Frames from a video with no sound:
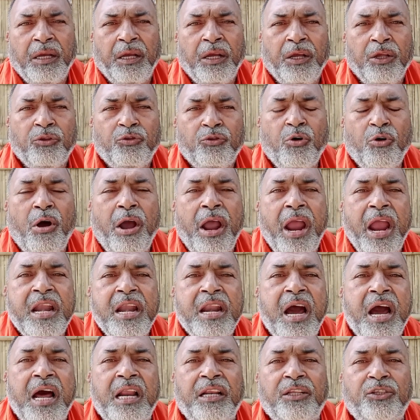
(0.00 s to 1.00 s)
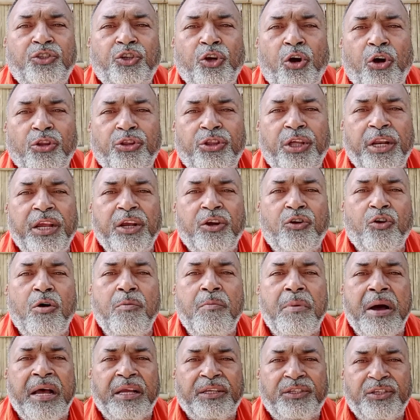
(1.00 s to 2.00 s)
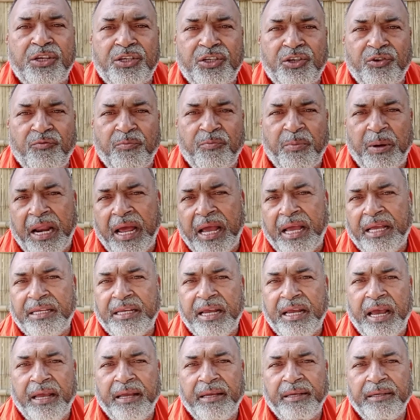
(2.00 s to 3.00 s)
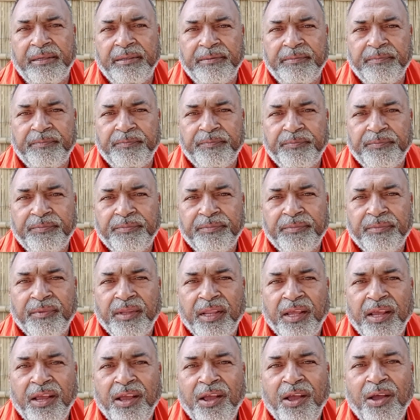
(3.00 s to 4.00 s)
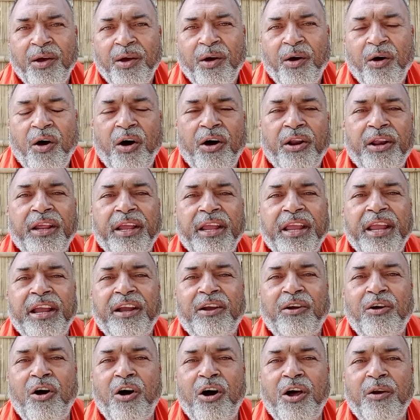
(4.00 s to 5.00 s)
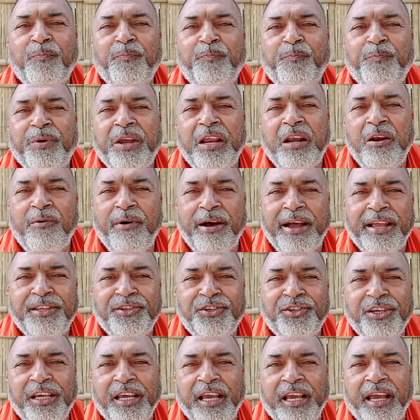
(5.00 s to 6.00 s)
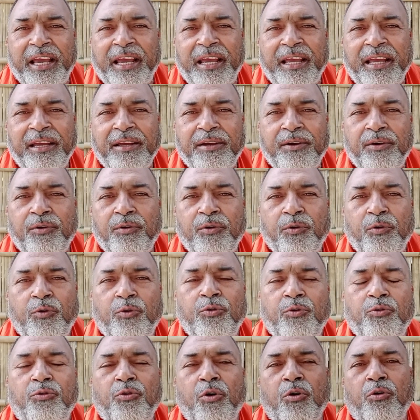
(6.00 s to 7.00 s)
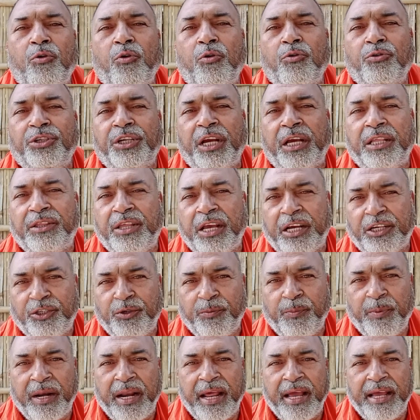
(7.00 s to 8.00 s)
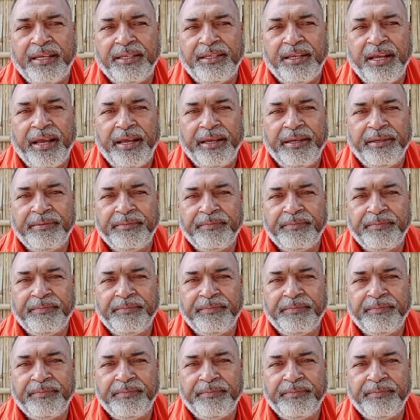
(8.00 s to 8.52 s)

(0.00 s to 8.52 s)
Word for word: तो एनआर चौधरी को महासचिव बनाया जाए और एक और पीलवान जी हैं उनको कोषाध्यक्ष बनाया जाए